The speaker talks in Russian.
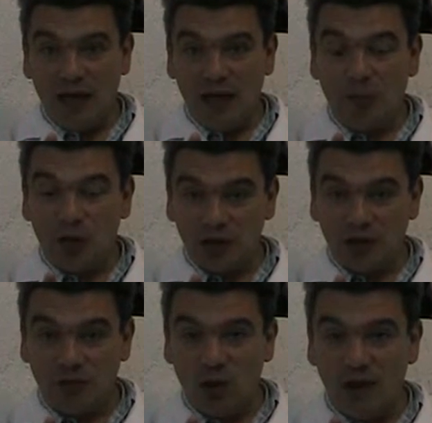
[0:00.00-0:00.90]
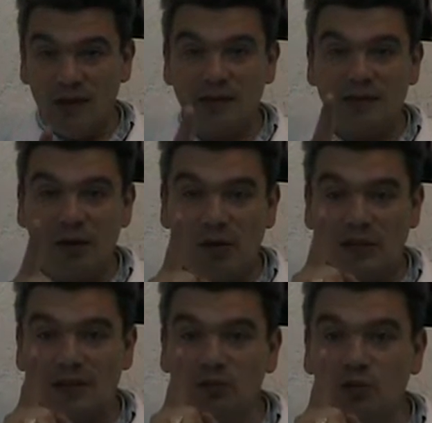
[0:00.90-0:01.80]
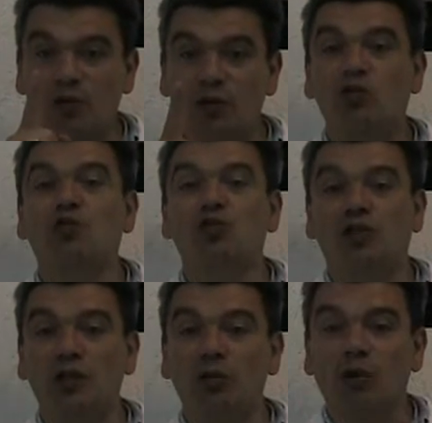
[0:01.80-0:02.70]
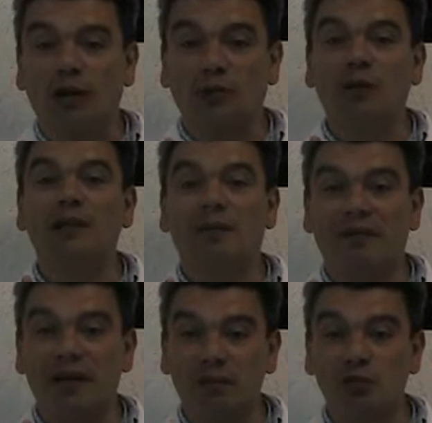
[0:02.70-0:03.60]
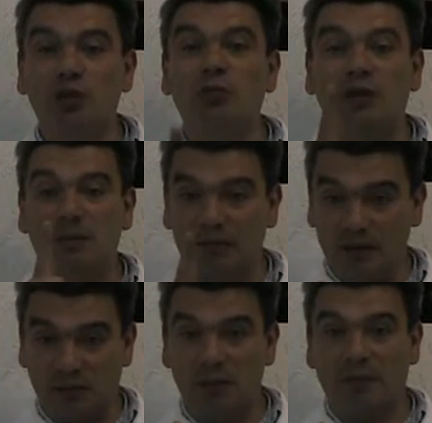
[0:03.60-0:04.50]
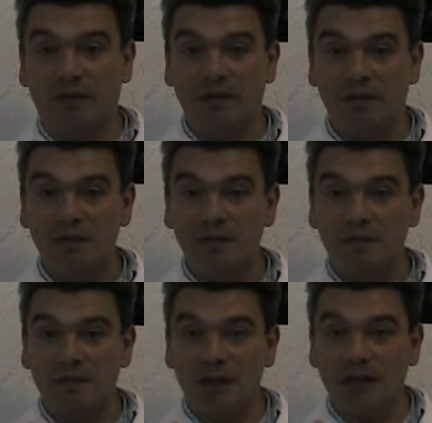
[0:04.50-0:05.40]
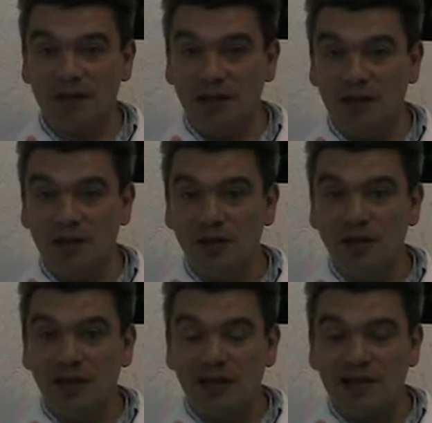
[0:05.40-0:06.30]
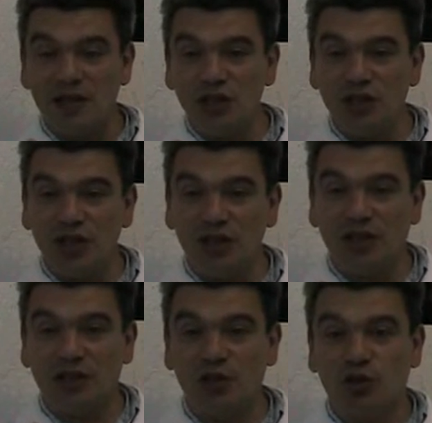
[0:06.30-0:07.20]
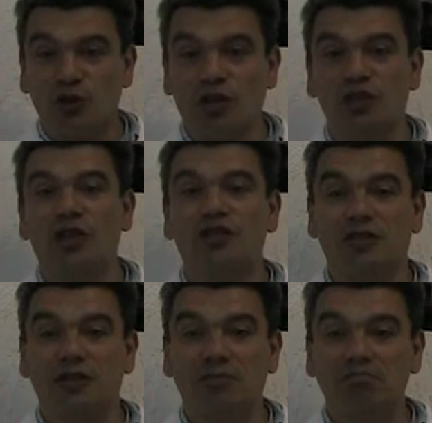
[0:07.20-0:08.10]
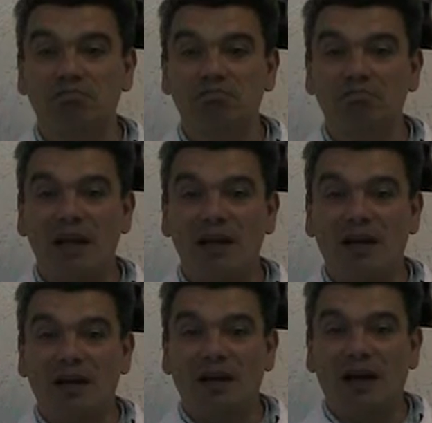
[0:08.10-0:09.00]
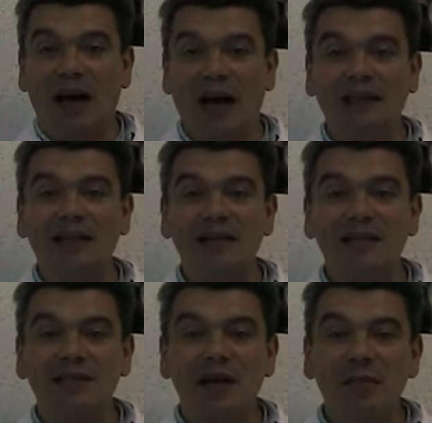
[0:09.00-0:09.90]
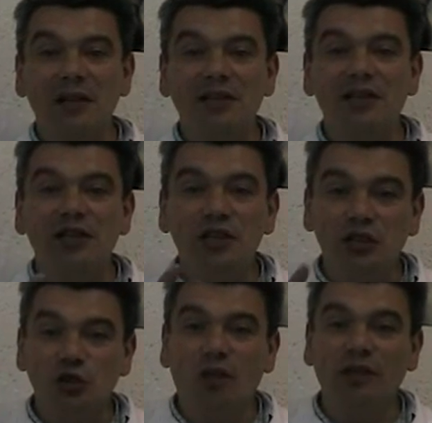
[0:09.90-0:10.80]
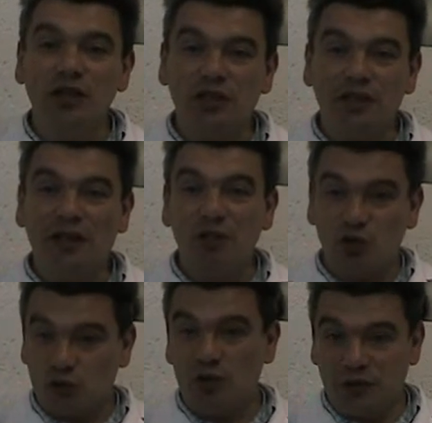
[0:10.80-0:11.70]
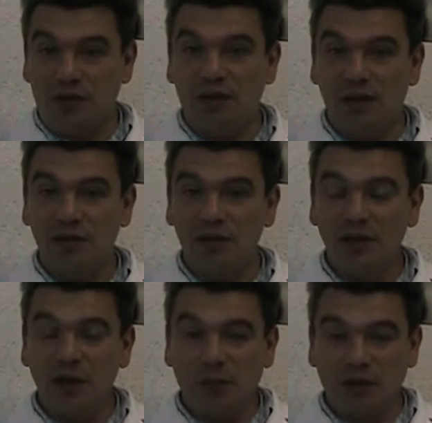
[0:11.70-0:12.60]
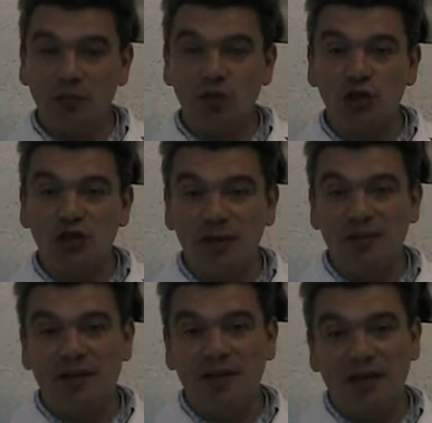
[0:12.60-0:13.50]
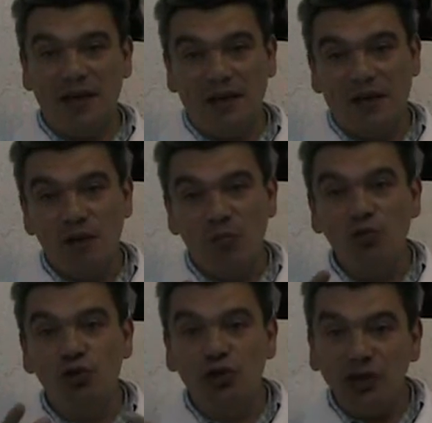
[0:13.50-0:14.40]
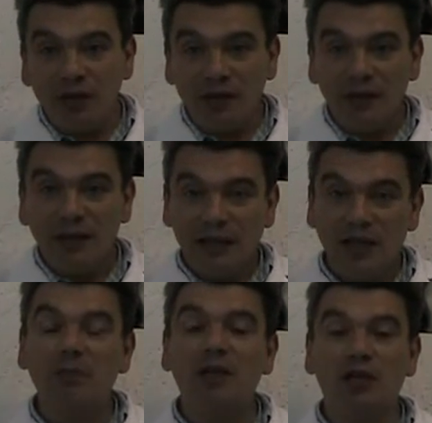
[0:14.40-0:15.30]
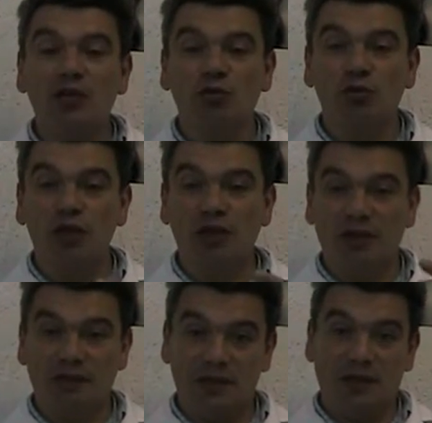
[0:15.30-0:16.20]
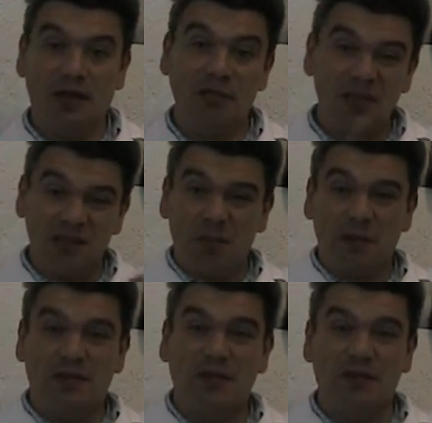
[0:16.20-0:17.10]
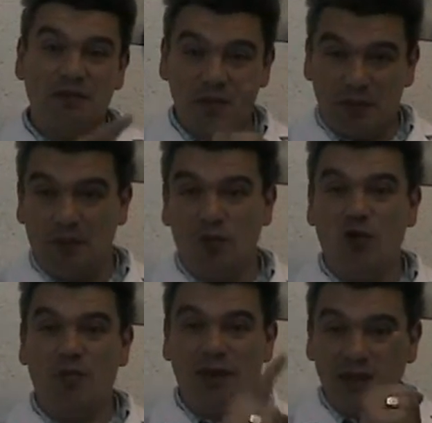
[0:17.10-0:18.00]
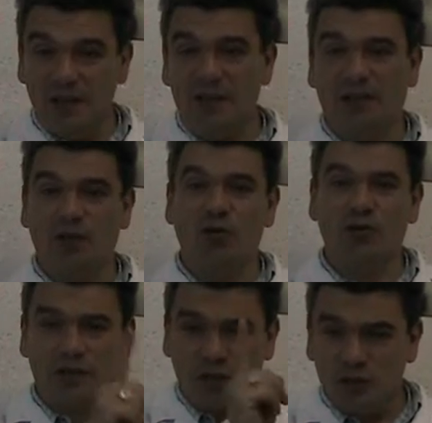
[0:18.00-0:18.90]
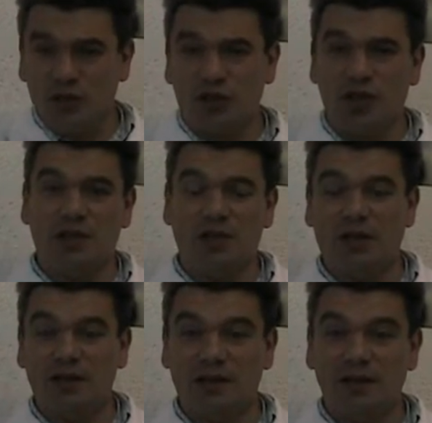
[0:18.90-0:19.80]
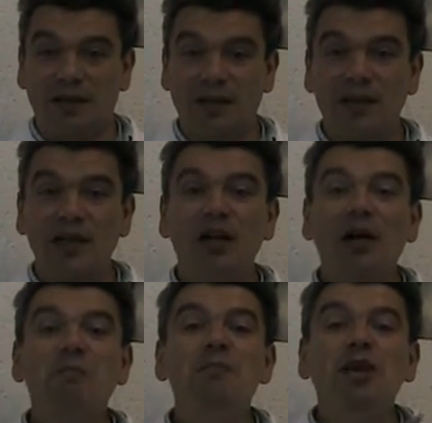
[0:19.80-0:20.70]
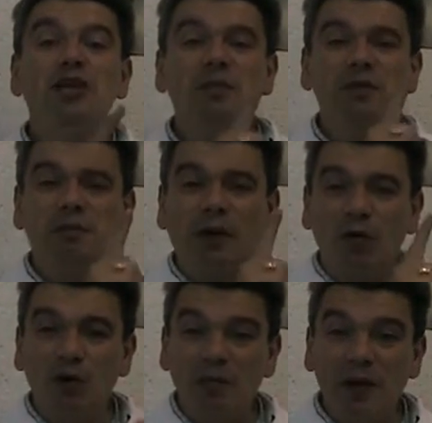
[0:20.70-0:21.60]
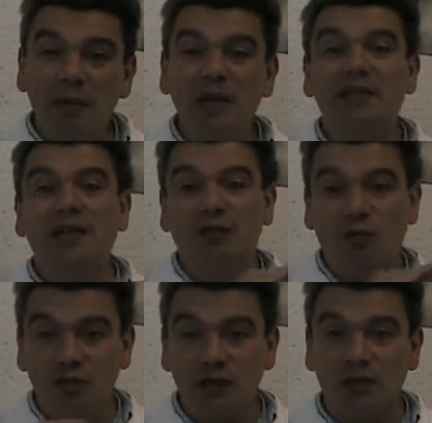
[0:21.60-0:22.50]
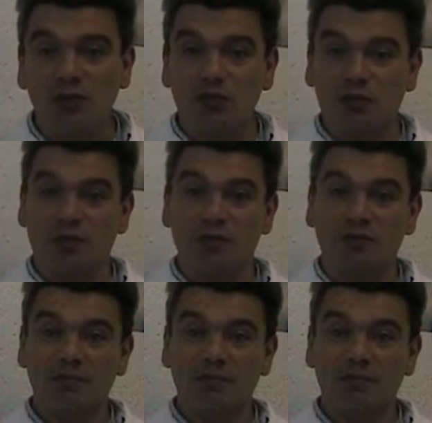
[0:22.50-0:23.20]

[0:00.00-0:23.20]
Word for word: Больше того, я знаю основную движущую силу, которая направляет мужчину именно в этом направлении. Вы знаете, раньше я считал, что это женщина. Она самый заинтересованный человек в мужской силе. Потому что чем сильнее мужчина, тем реже у женщины возникает мастопатия, фибромиома, эндометриоз, эрозия шейки матки. Меньше беспокоит ПМС или вовсе отсутствует.